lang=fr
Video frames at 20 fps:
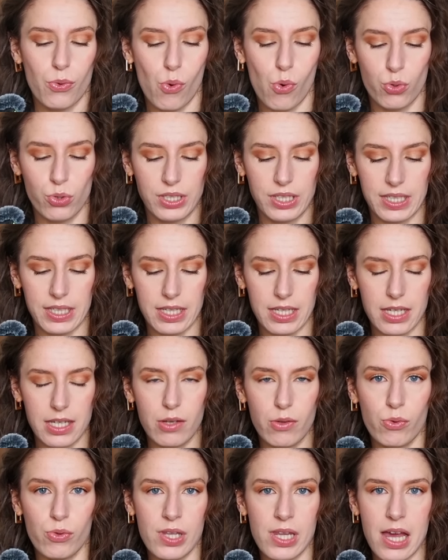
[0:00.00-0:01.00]
Ok
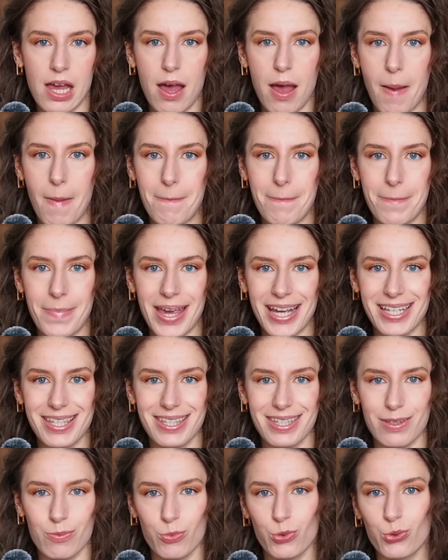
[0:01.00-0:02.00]
Ilona,
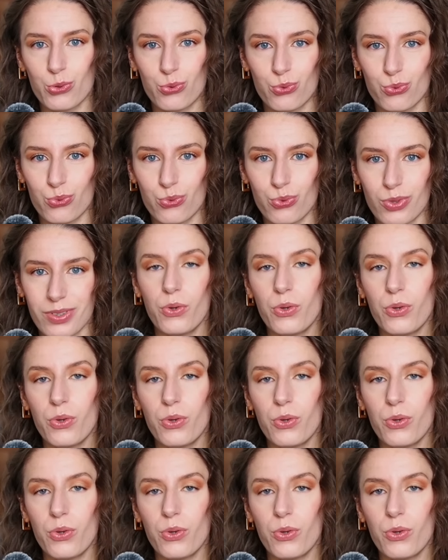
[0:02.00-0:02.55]
merci beaucoup.